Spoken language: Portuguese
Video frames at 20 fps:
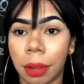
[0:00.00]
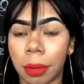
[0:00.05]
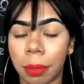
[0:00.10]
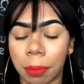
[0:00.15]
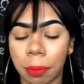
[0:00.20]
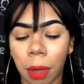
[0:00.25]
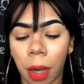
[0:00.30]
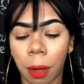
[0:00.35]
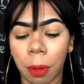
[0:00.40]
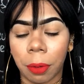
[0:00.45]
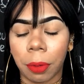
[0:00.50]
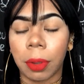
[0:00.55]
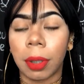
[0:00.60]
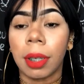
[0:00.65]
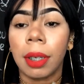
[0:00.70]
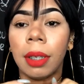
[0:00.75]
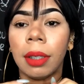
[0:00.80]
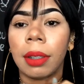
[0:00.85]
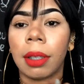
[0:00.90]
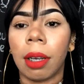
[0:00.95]
Bom,
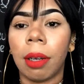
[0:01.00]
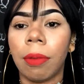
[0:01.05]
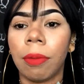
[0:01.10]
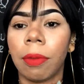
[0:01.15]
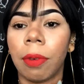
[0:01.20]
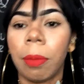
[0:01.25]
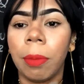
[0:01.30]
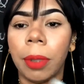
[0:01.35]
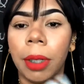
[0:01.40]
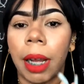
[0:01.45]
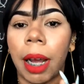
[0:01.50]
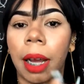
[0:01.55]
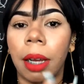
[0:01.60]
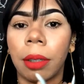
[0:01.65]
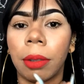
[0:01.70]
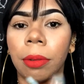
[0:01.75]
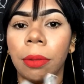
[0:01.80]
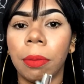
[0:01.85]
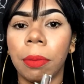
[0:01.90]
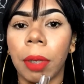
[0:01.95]
então vamos
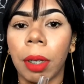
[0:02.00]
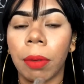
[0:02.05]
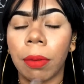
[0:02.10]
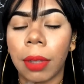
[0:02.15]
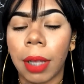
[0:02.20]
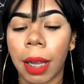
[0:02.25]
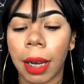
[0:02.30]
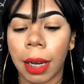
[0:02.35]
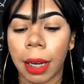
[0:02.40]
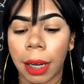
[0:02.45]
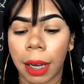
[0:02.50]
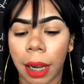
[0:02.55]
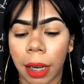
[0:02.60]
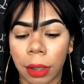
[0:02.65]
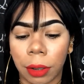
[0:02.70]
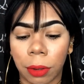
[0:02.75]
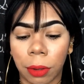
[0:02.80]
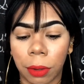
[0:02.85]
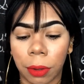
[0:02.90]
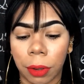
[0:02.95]
lá. O meu
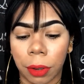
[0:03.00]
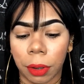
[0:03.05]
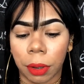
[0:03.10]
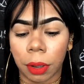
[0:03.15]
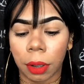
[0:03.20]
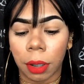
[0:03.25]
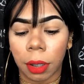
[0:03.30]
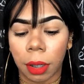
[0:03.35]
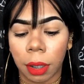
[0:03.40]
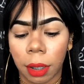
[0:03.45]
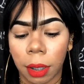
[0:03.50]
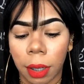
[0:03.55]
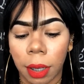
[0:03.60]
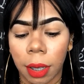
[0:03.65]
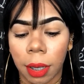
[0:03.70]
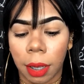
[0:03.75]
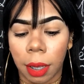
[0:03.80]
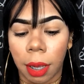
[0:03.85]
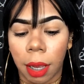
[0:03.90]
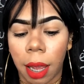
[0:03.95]
delineador
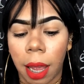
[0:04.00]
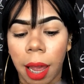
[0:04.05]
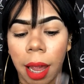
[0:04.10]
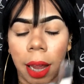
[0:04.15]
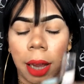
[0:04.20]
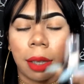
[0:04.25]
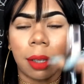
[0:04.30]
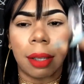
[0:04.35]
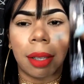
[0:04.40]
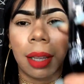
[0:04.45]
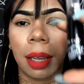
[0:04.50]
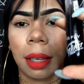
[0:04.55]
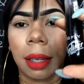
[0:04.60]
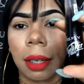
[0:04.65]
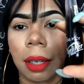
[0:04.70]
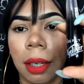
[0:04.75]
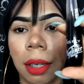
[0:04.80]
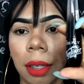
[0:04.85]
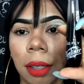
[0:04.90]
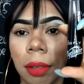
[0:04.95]
é esse
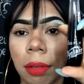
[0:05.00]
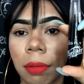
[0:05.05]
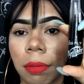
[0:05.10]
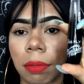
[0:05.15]
daqui.